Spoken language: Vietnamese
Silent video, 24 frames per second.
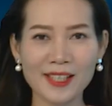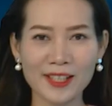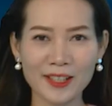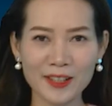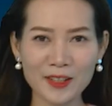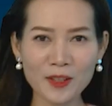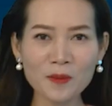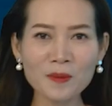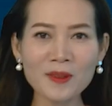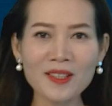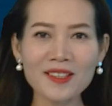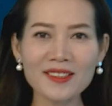
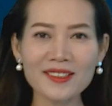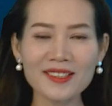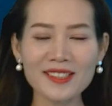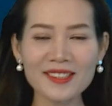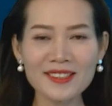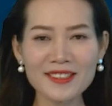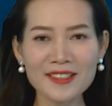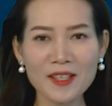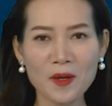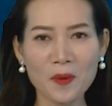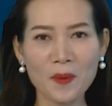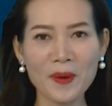Ngọc Thơ kính
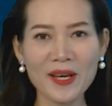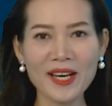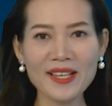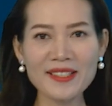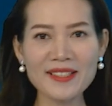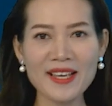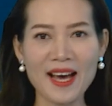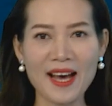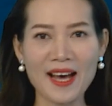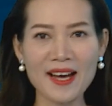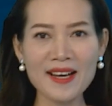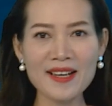chào quý khán
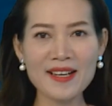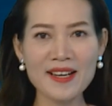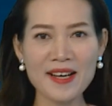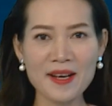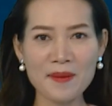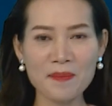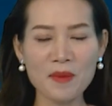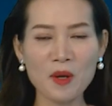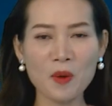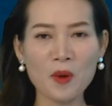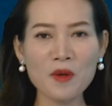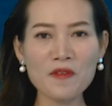giả.
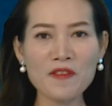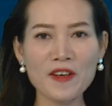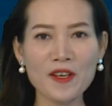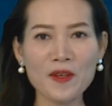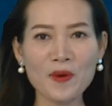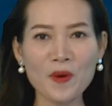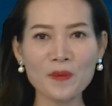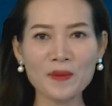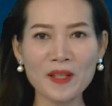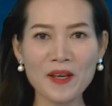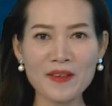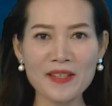Mời quý vị
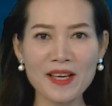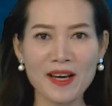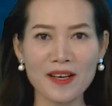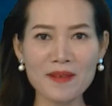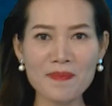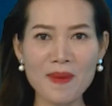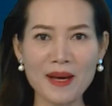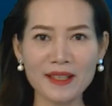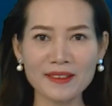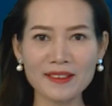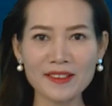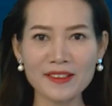cùng theo dõi
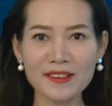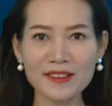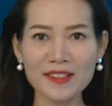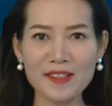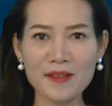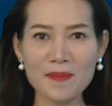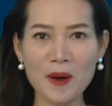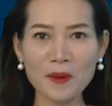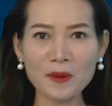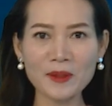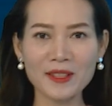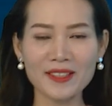bản tin dự
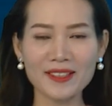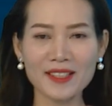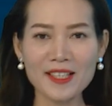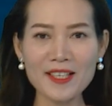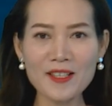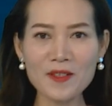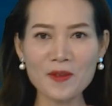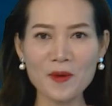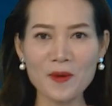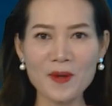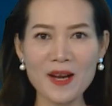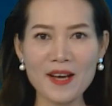báo thời
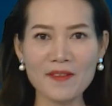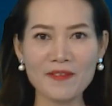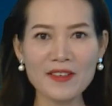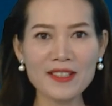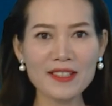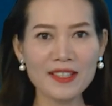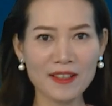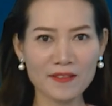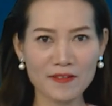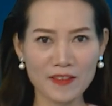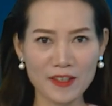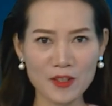tiết của Đài Phát
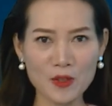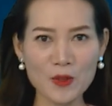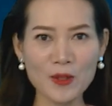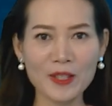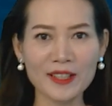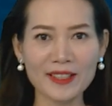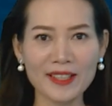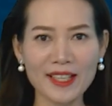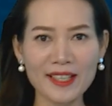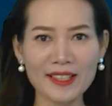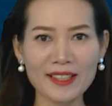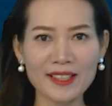thanh và Truyền
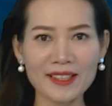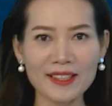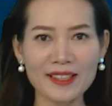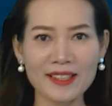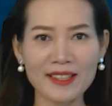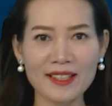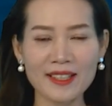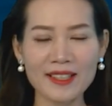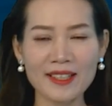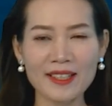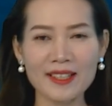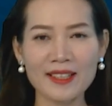hình Tây Ninh.
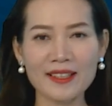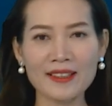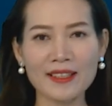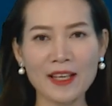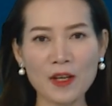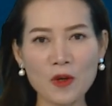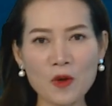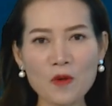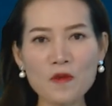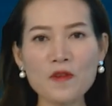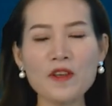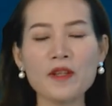Tại
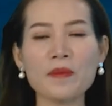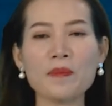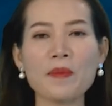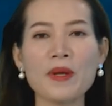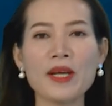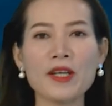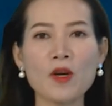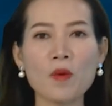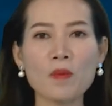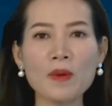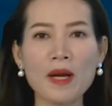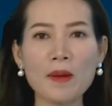khu vực
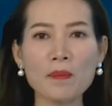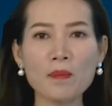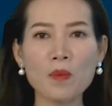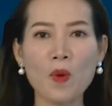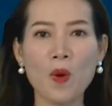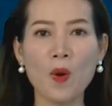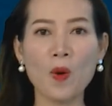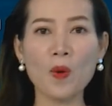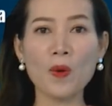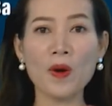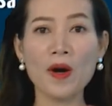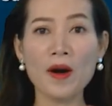miền Đông Nam
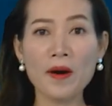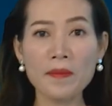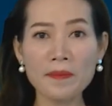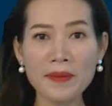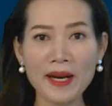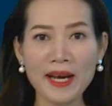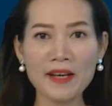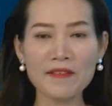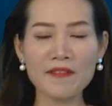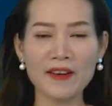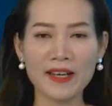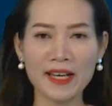Bộ, hôm
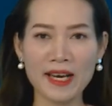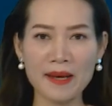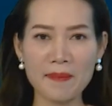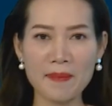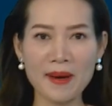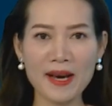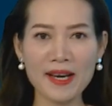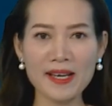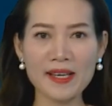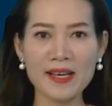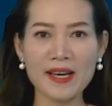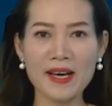nay và ngày
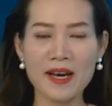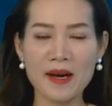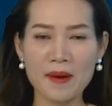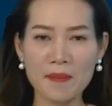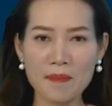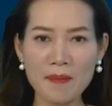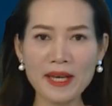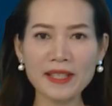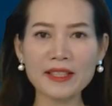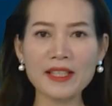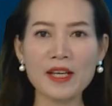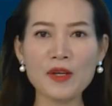mai,
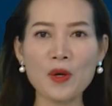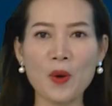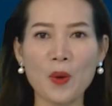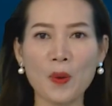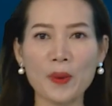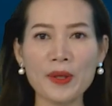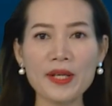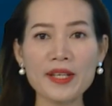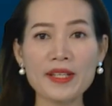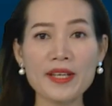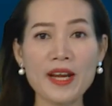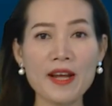mây thay
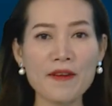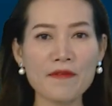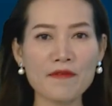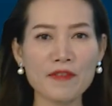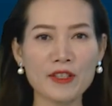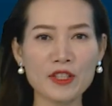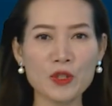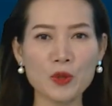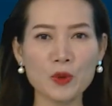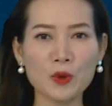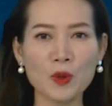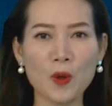đổi, đêm và
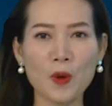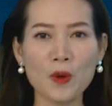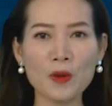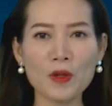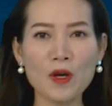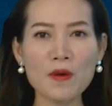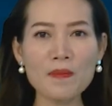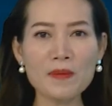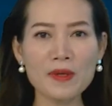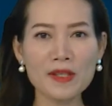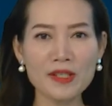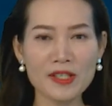chiều tối có
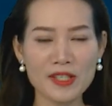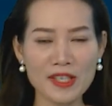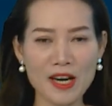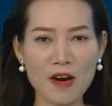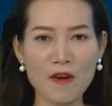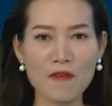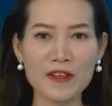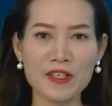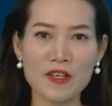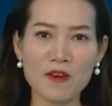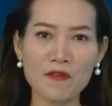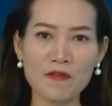mưa rào
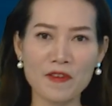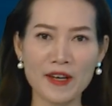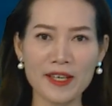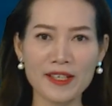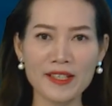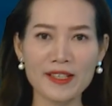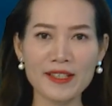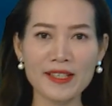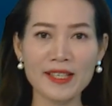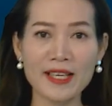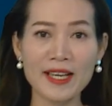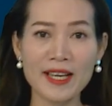và dông vài
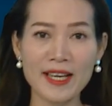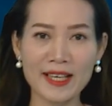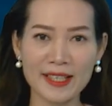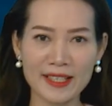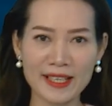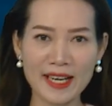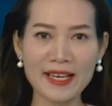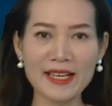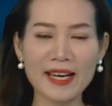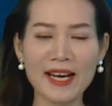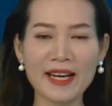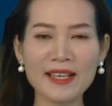nơi,
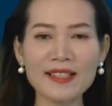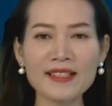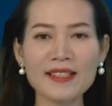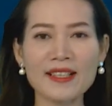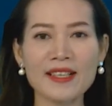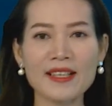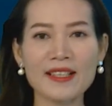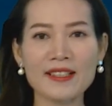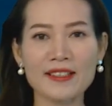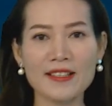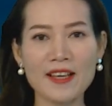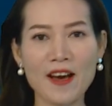ngày nắng,
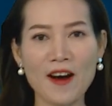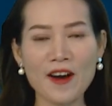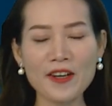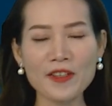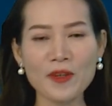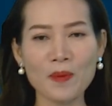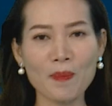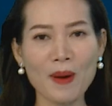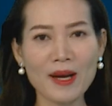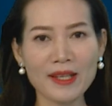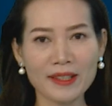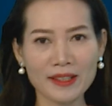gió
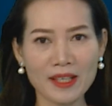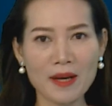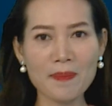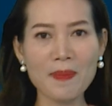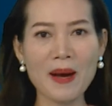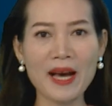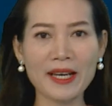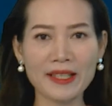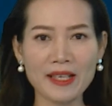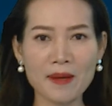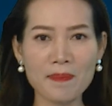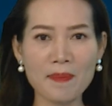Đông Bắc cấp
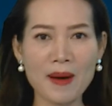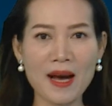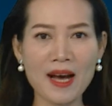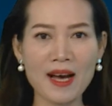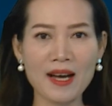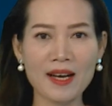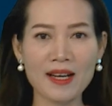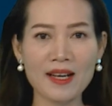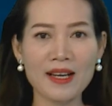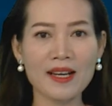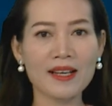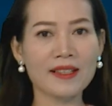hai, cấp ba.
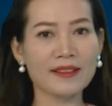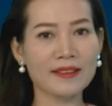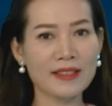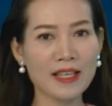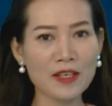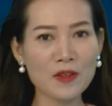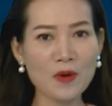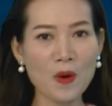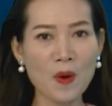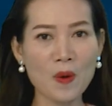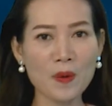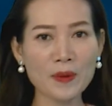Nhiệt
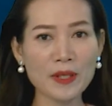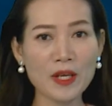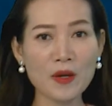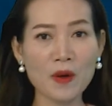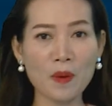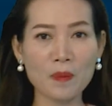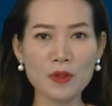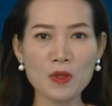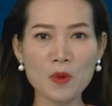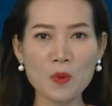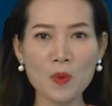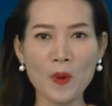độ dao
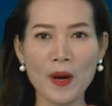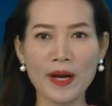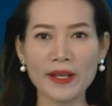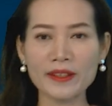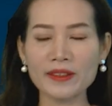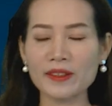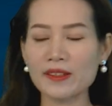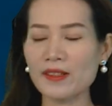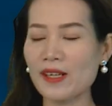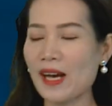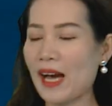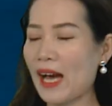động trong khoảng
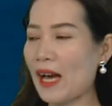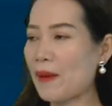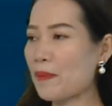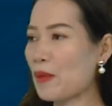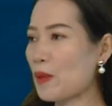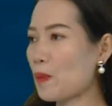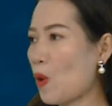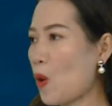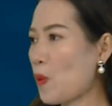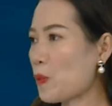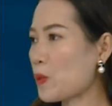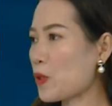từ hai mươi
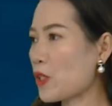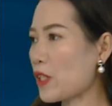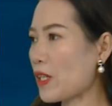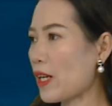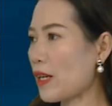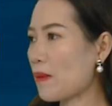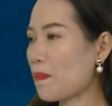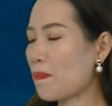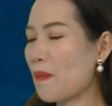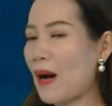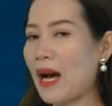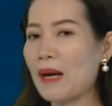mốt cho
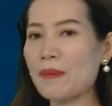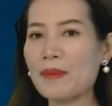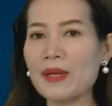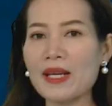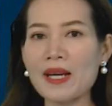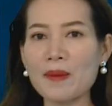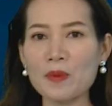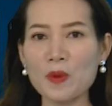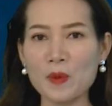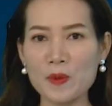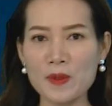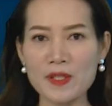đến ba mươi
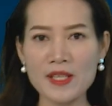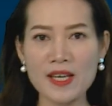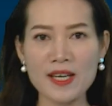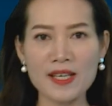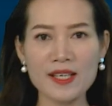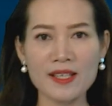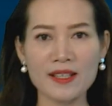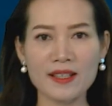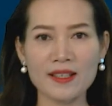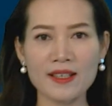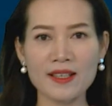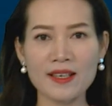lăm độ C.
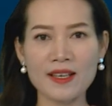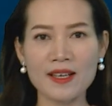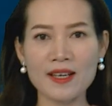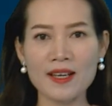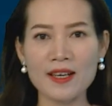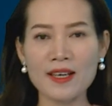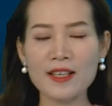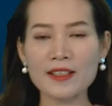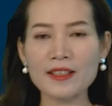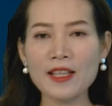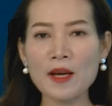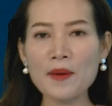
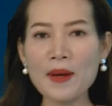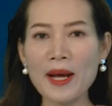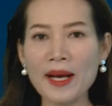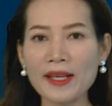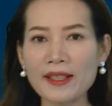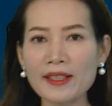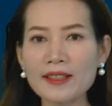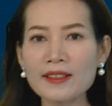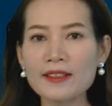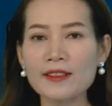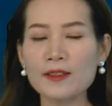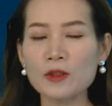Theo Đài
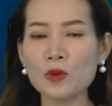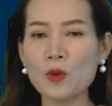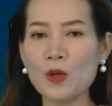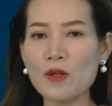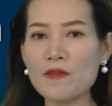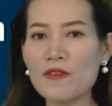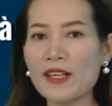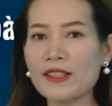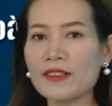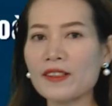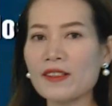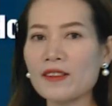Khí tượng Thủy
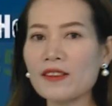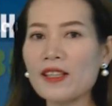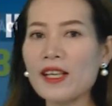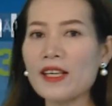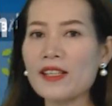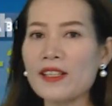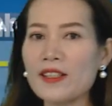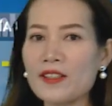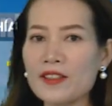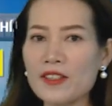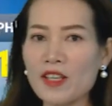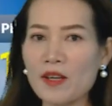văn tỉnh Tây
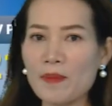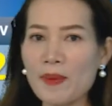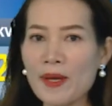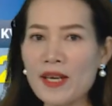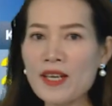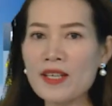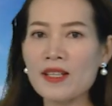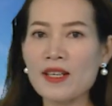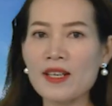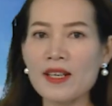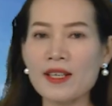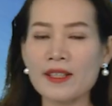Ninh cho
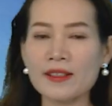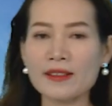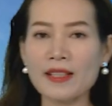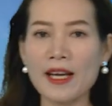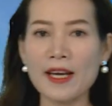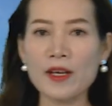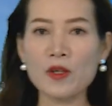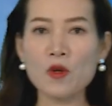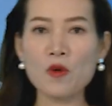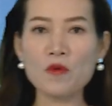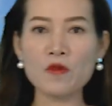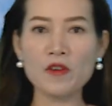biết, tại
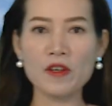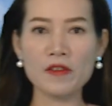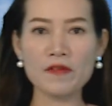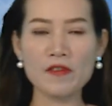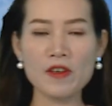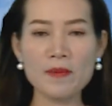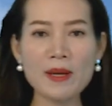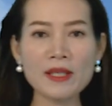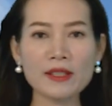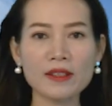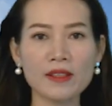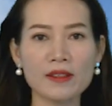khu vực phía
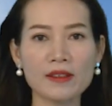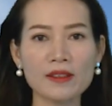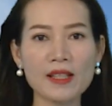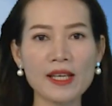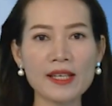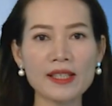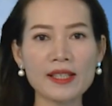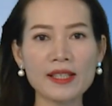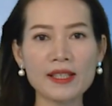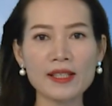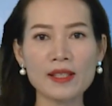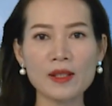Bắc tỉnh Tây
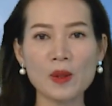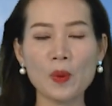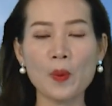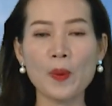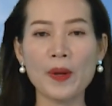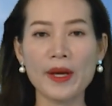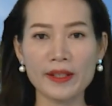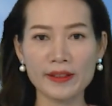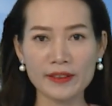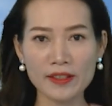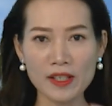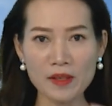Ninh,
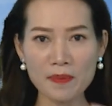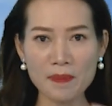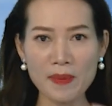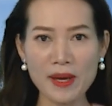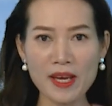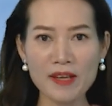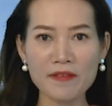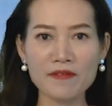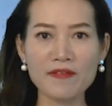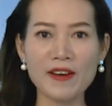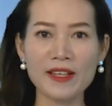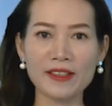huyện Tân
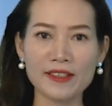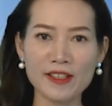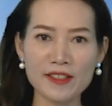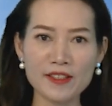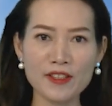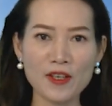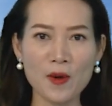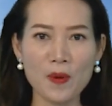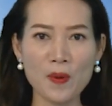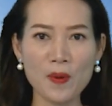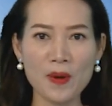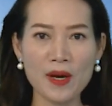Biên và Tân
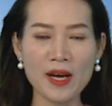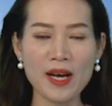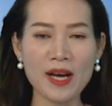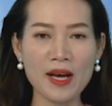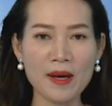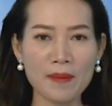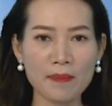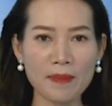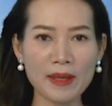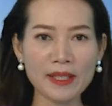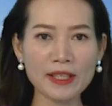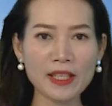Châu,
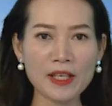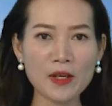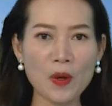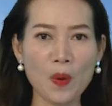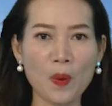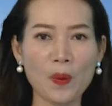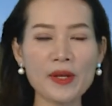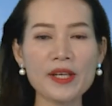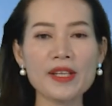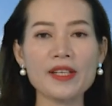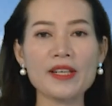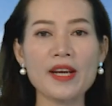mây thay
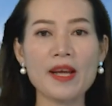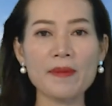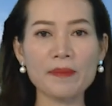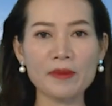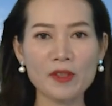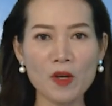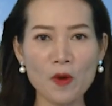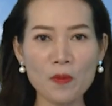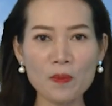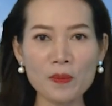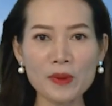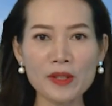đổi, đêm
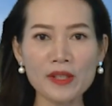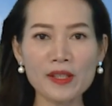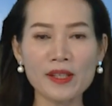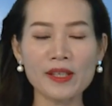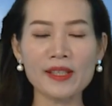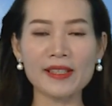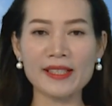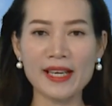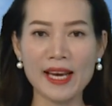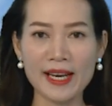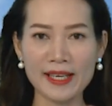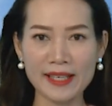không mưa,
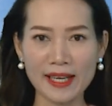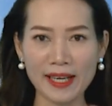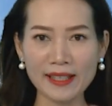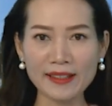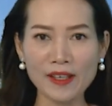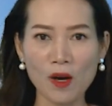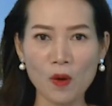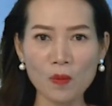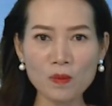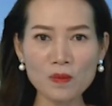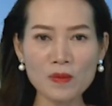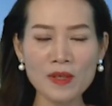ngày nắng
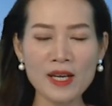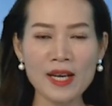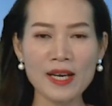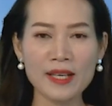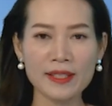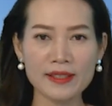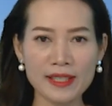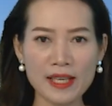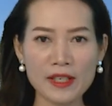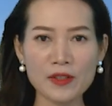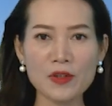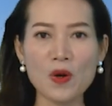nóng,
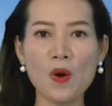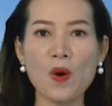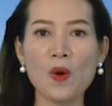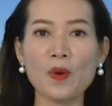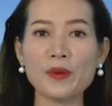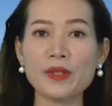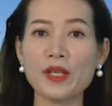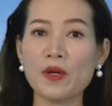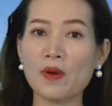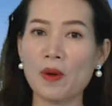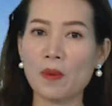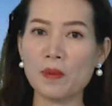nhiệt độ
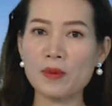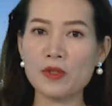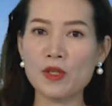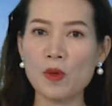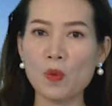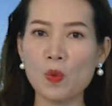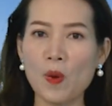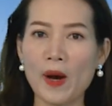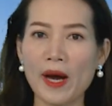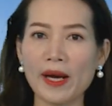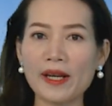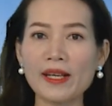dao động trong
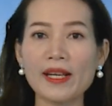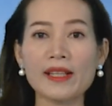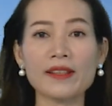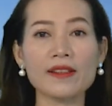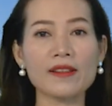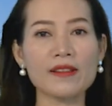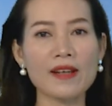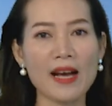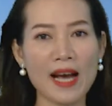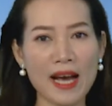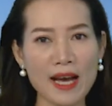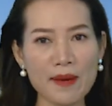khoảng là
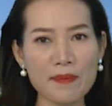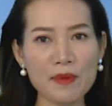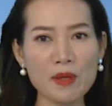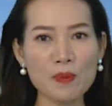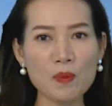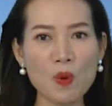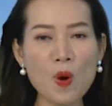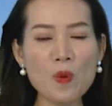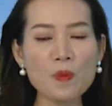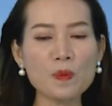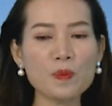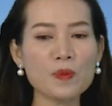từ hai mươi
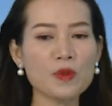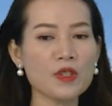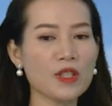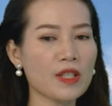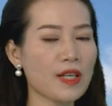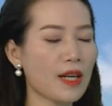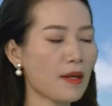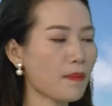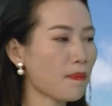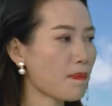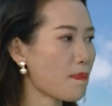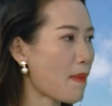mốt cho
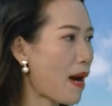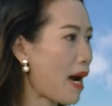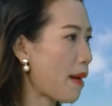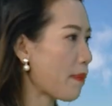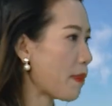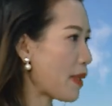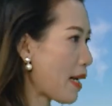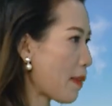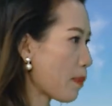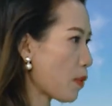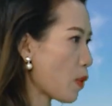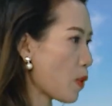đến ba mươi
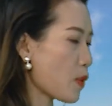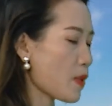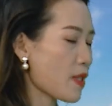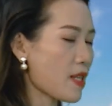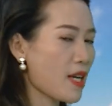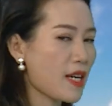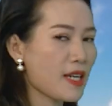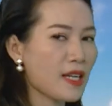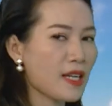lăm độ C.